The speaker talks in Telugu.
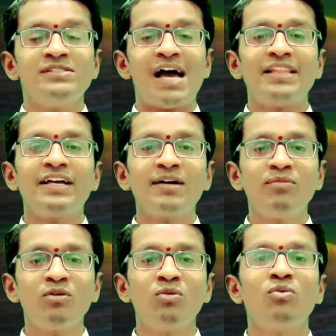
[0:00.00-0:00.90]

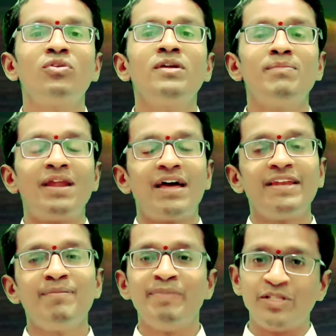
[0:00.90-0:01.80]
జాతకంలో గురుని
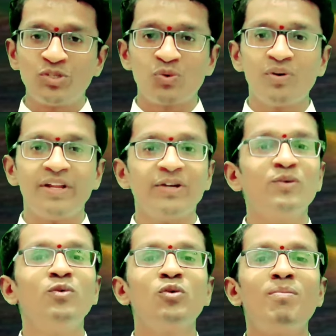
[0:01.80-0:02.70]
బలాన్ని పెంచుకోండి
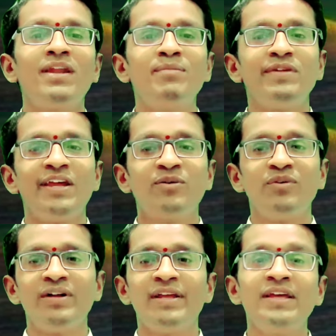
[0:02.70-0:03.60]
గురు బలం
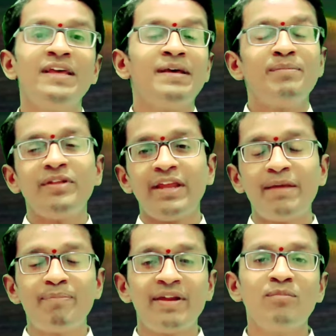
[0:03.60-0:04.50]
లేకుంటే మీరు
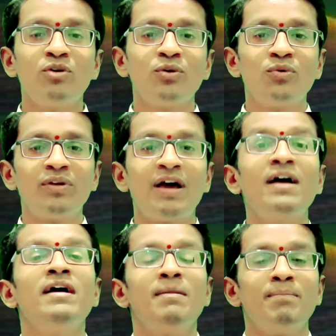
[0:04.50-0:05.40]
ఏ పని ముట్టుకున్నా